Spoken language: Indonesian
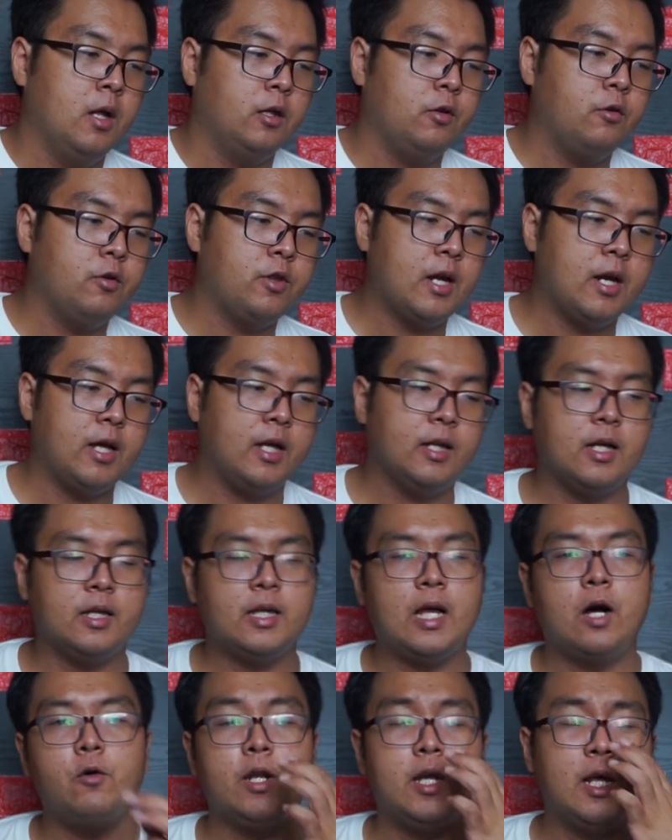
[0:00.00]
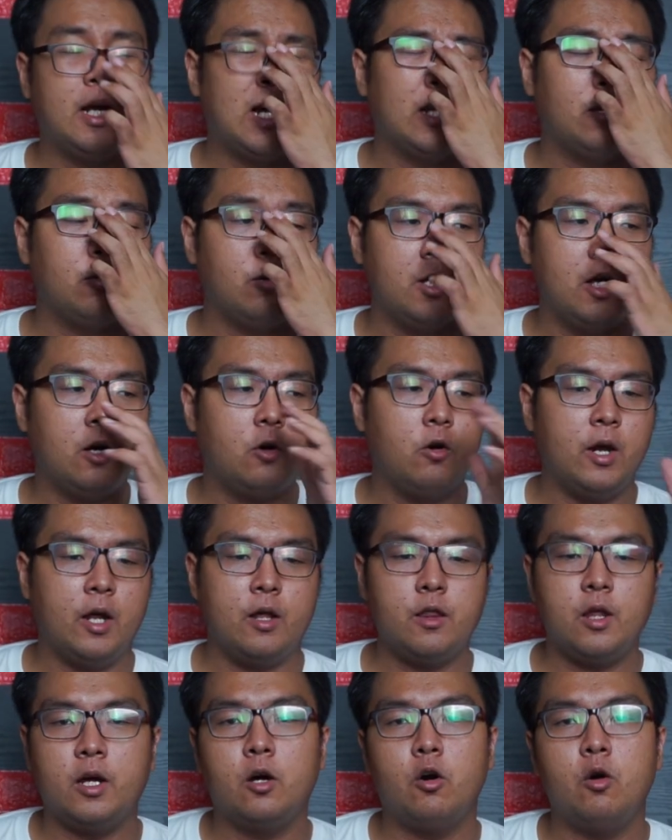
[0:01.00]
Terus cara kita tahu indikator dia
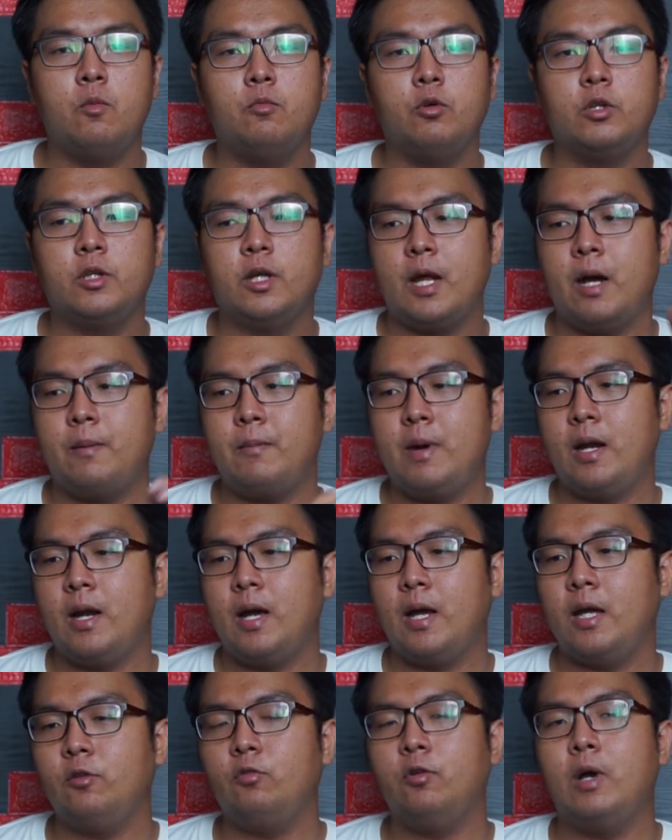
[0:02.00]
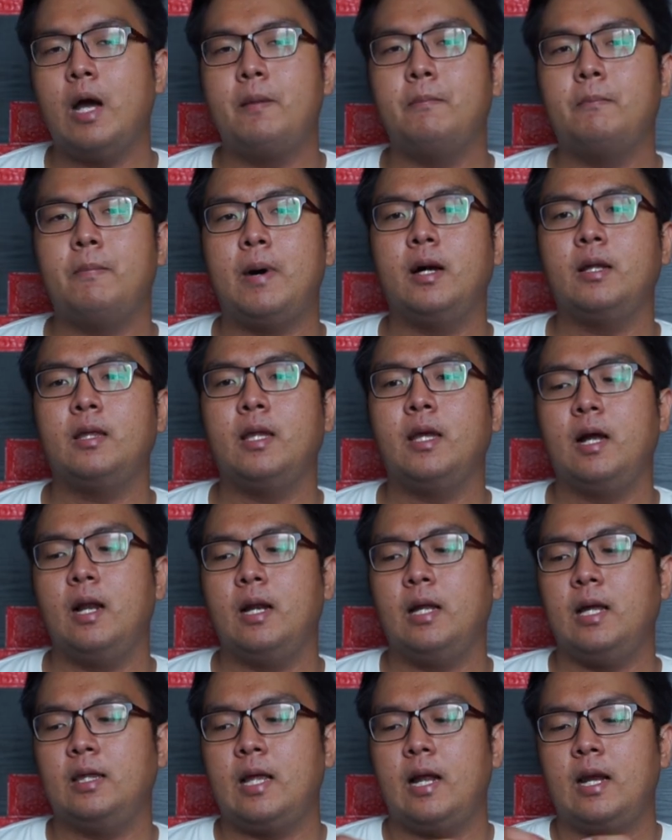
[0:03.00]
koneksi ke komputer yang mana itu gampang,
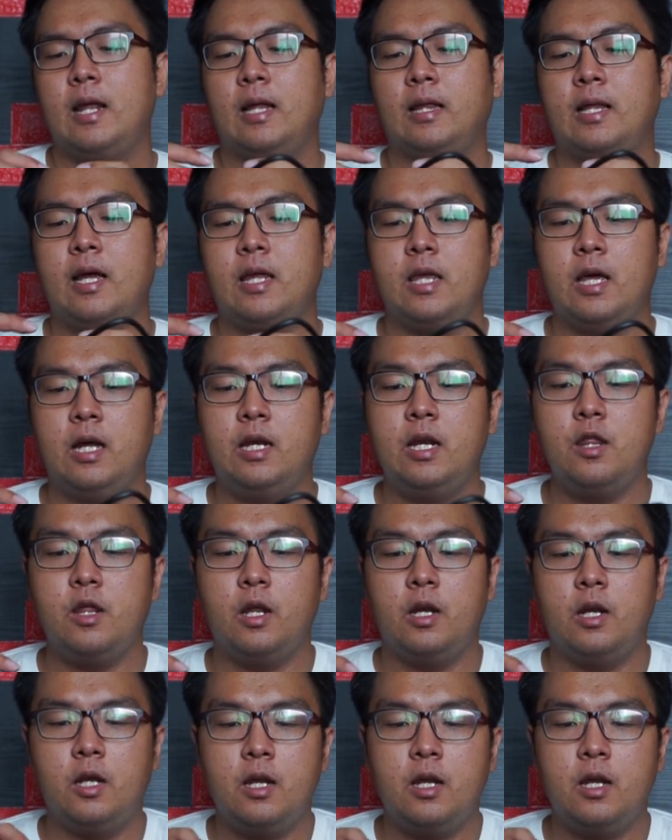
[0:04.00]
tinggal kita lihat aja di sini